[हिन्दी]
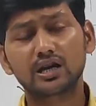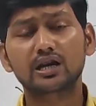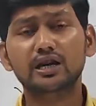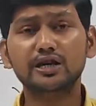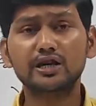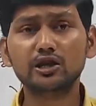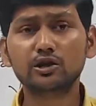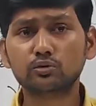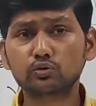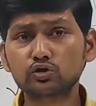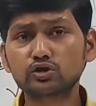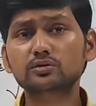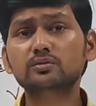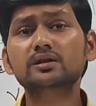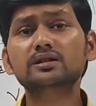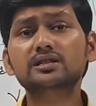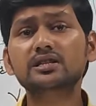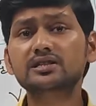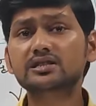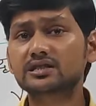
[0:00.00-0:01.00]
लेकिन
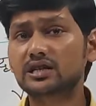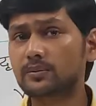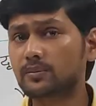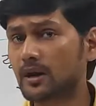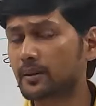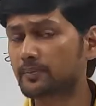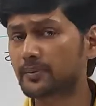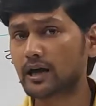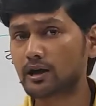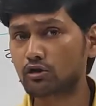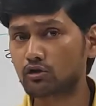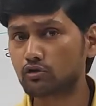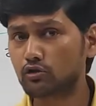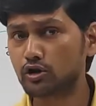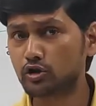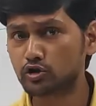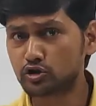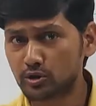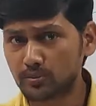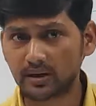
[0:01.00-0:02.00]
उसमें से सब अपना लोग
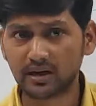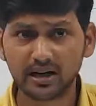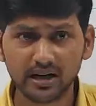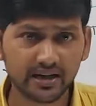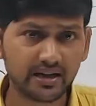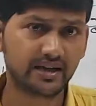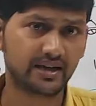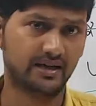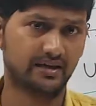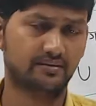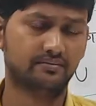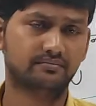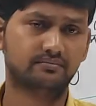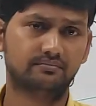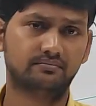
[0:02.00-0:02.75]
को यूजेबल नहीं है